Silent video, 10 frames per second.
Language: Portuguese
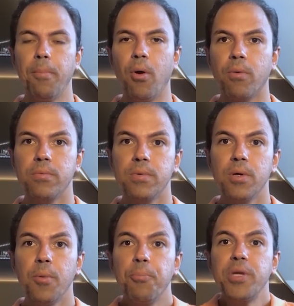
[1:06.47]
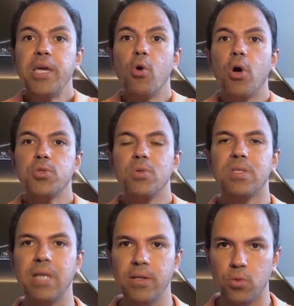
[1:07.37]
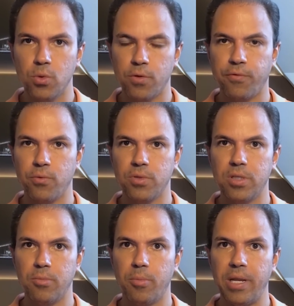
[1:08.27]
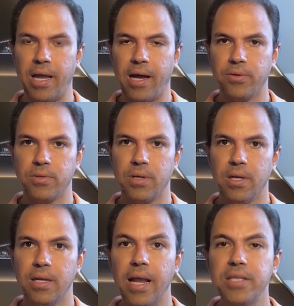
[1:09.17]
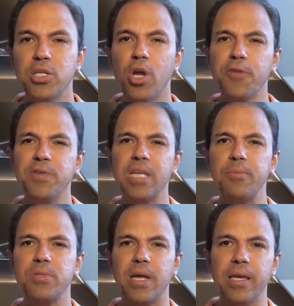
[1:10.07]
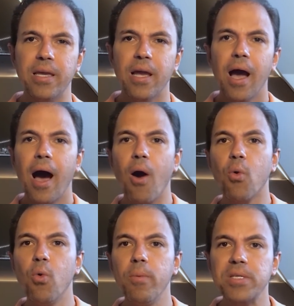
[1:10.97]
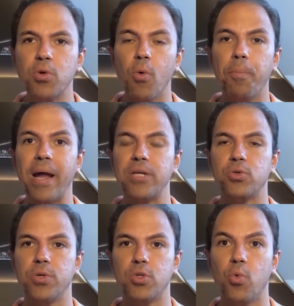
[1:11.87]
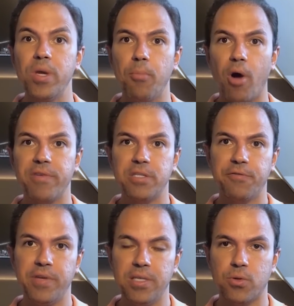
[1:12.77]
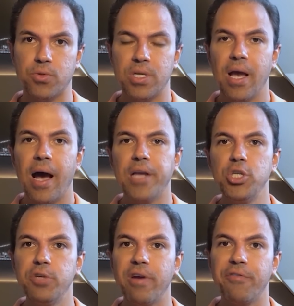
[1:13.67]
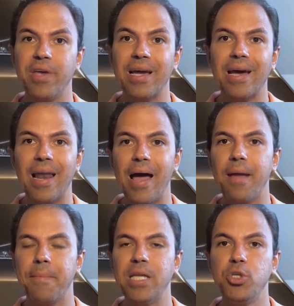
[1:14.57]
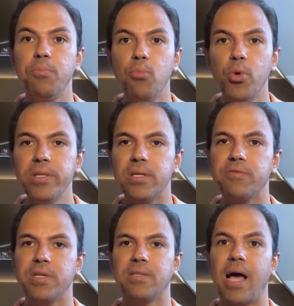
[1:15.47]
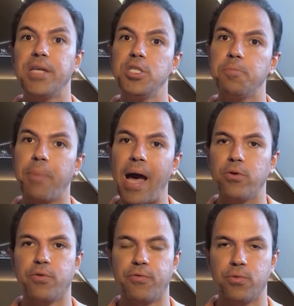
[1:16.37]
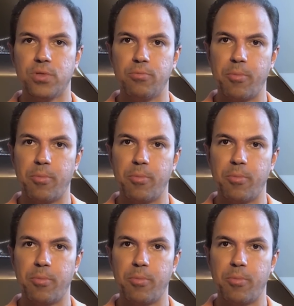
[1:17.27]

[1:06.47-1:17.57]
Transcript: Bom, por que, que eu gosto tanto dos fundos imobiliários? Né? Se nós fizermos aí algumas comparações com imóveis físicos, a gente vai ver claramente muitas vantagens para os fundos